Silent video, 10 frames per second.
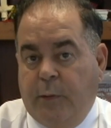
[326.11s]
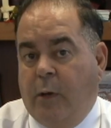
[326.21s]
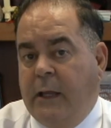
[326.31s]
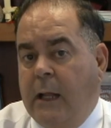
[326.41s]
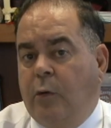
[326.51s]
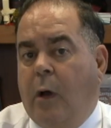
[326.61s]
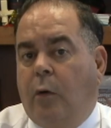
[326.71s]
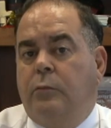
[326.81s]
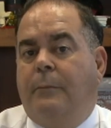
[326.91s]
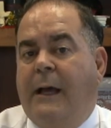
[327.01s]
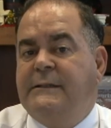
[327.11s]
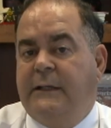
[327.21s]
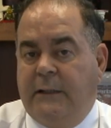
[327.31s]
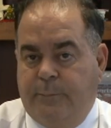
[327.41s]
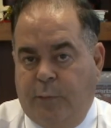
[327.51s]
Pero hay algo aún
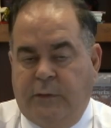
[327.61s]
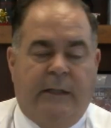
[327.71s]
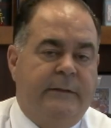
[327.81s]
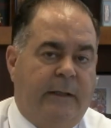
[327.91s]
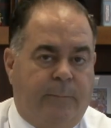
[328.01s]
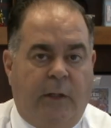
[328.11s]
más importante,